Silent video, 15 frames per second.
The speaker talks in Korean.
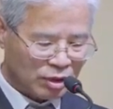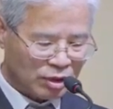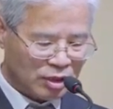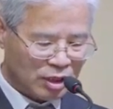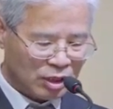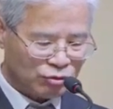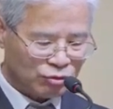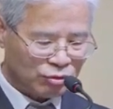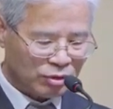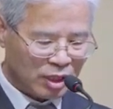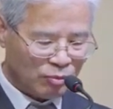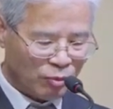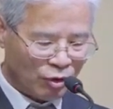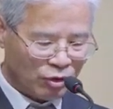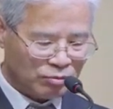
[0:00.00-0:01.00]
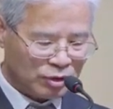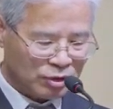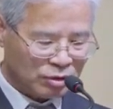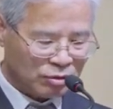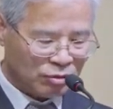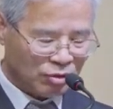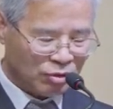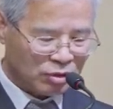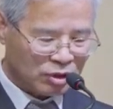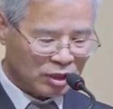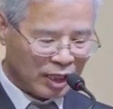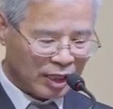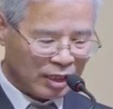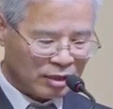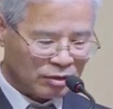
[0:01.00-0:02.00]
너희의 구원의 복음을 듣고 그
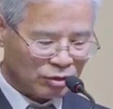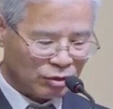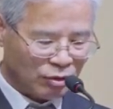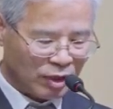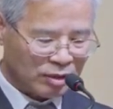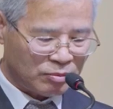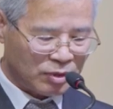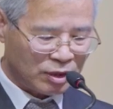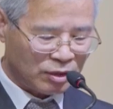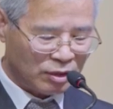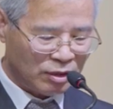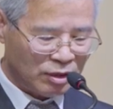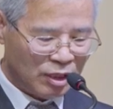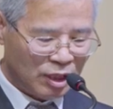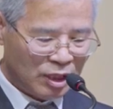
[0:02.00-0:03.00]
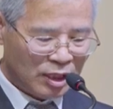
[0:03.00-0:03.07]
안에서 또한 믿어